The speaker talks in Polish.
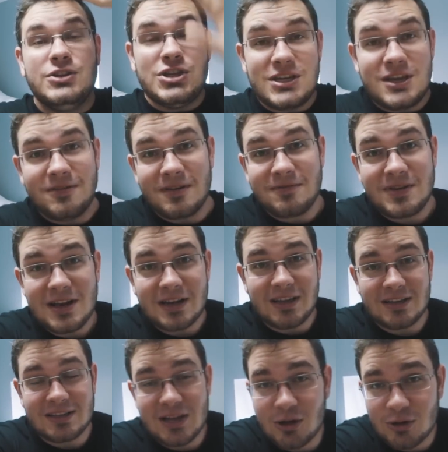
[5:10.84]
Dzięki Wam
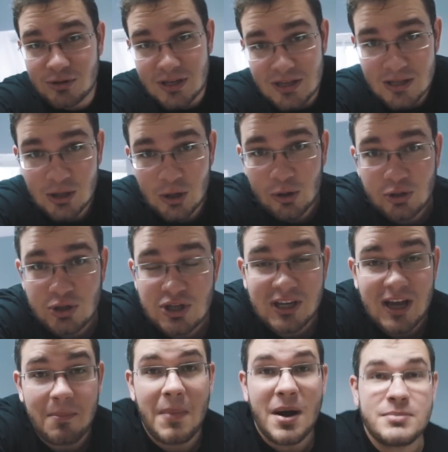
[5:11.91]
wielkie za oglądanie tego
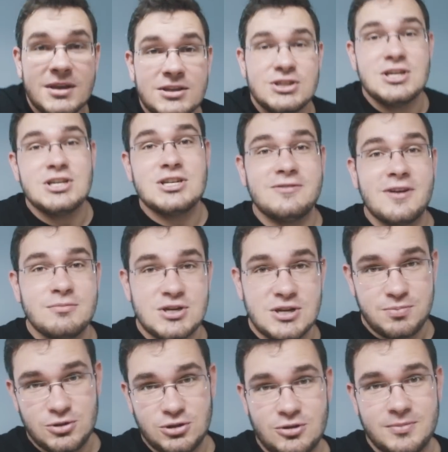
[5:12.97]
odcinka. Mam nadzieję, że Wam
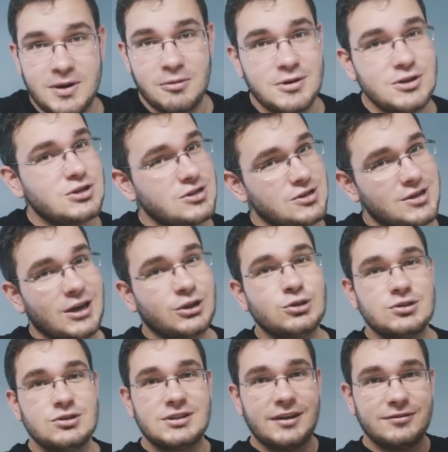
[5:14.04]
się podobał. Jeśli tak, to
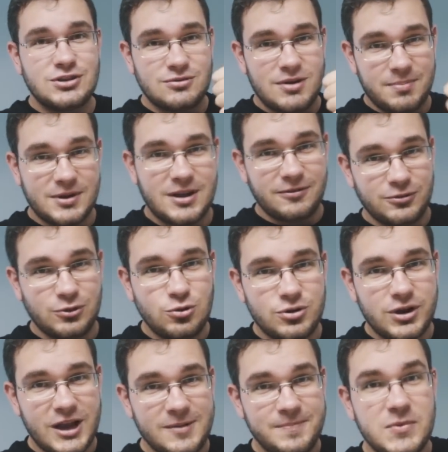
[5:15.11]
zostawcie łapkę w
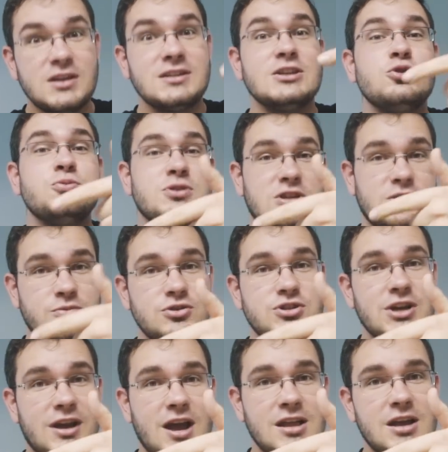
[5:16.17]
górę,
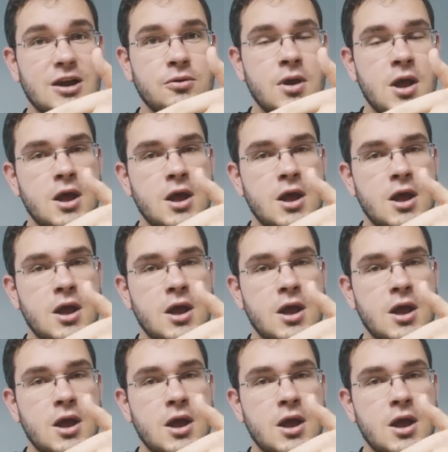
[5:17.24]
zasubskrybujcie kanał.